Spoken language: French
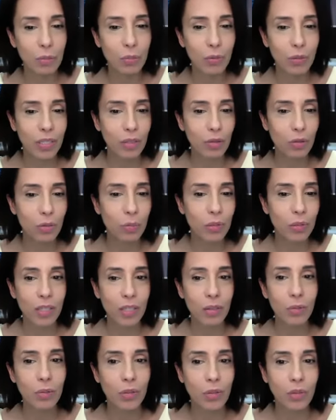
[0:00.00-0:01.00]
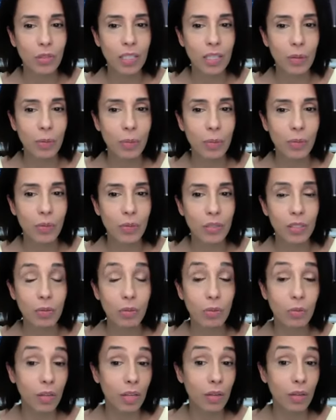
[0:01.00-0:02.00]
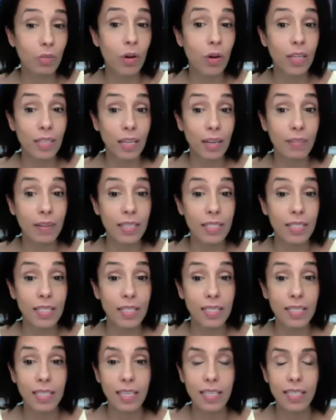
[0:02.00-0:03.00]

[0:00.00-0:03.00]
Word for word: Pourrais-tu peut-être nous en dire plus C'est ce qu'on vient de voir bah, à travers